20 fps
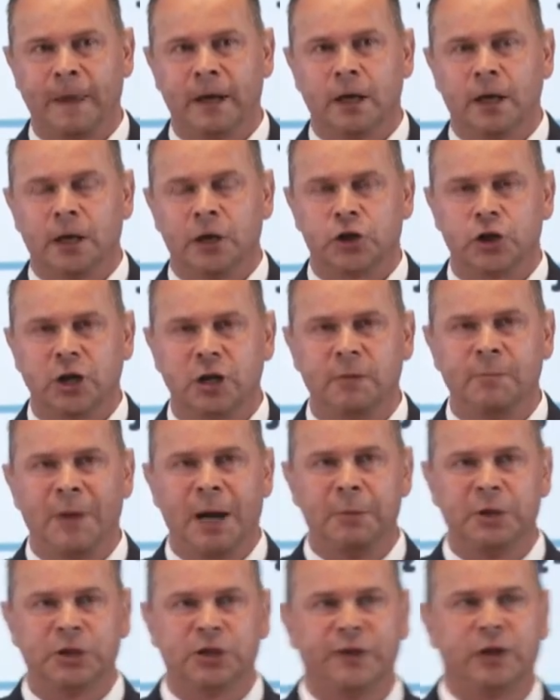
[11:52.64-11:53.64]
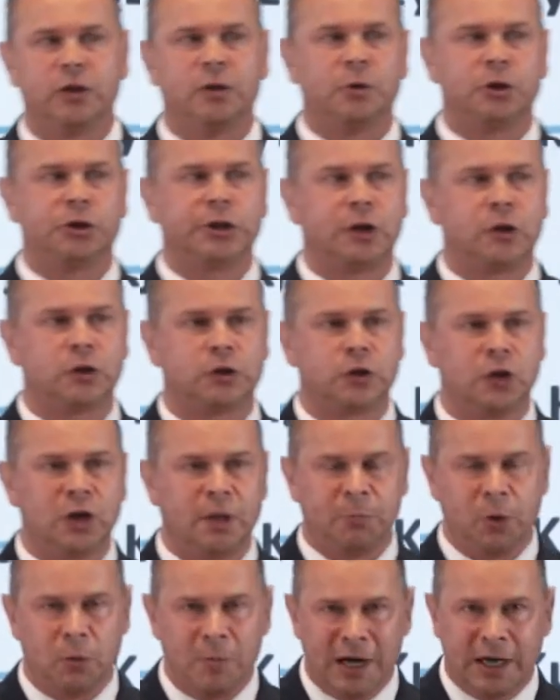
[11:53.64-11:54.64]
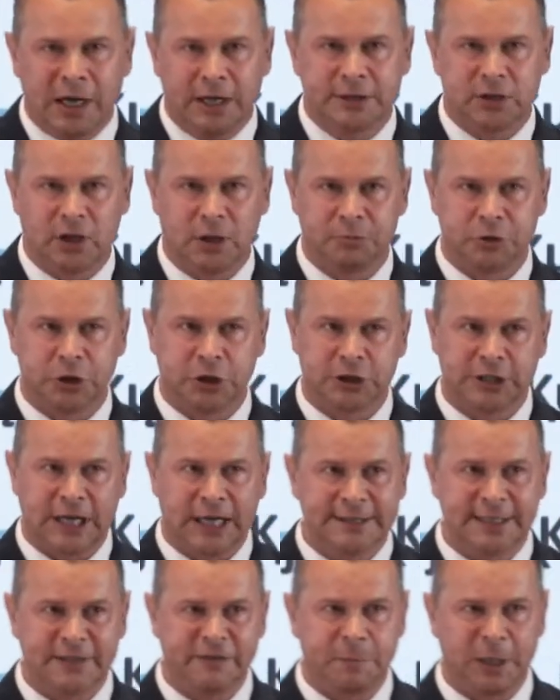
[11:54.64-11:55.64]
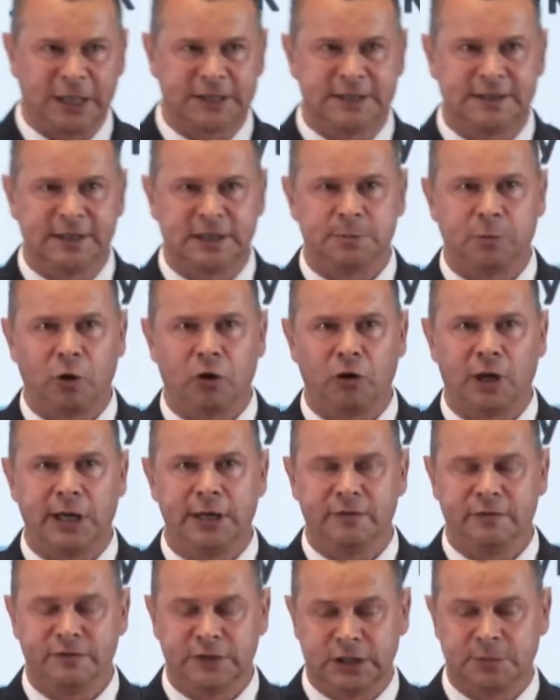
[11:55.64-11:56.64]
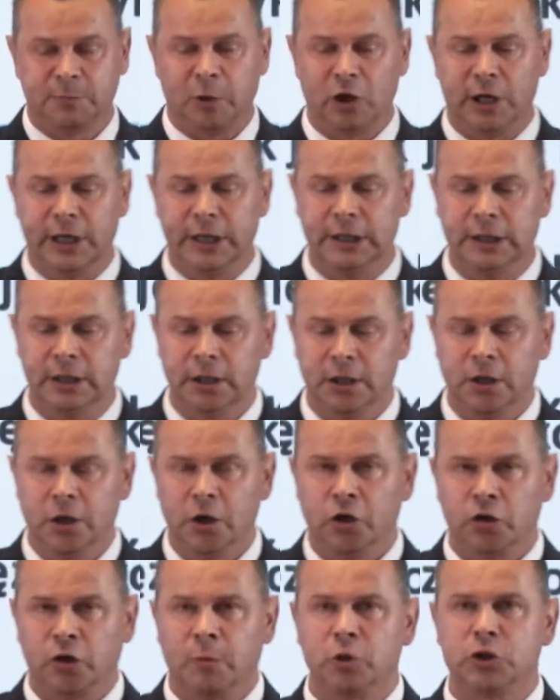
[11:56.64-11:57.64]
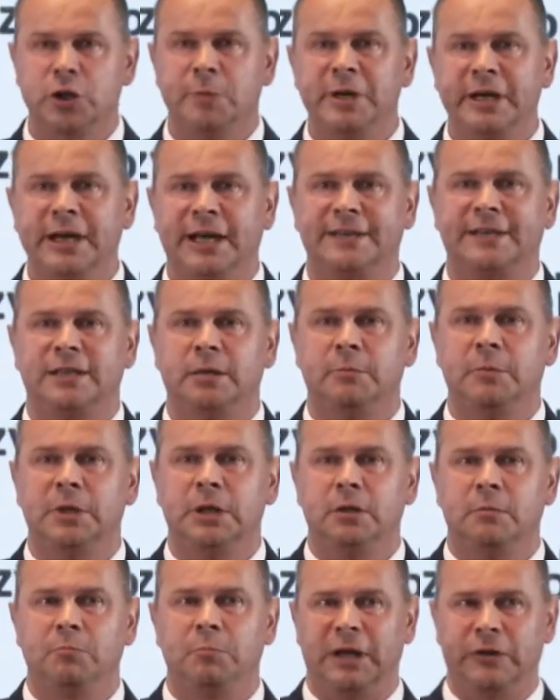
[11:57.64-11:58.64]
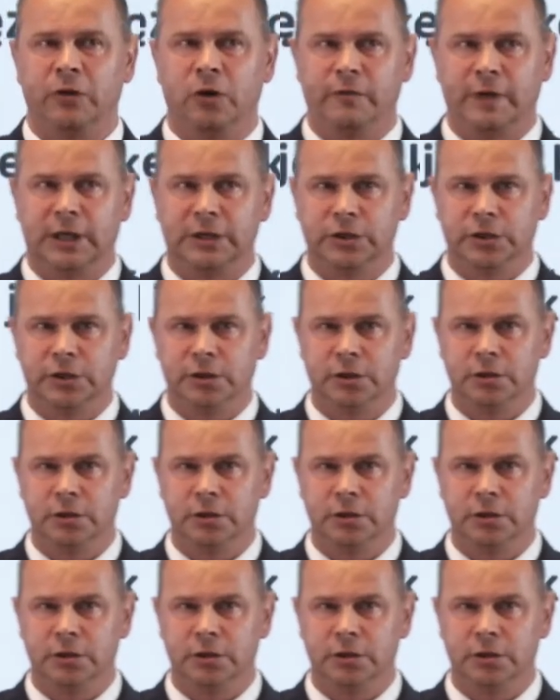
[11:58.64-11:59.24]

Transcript: Jeżeli mamy świadomość tego, co nam pomaga i co nam przeszkadza w pracy zespole, w zespole, to możemy nad tym panować.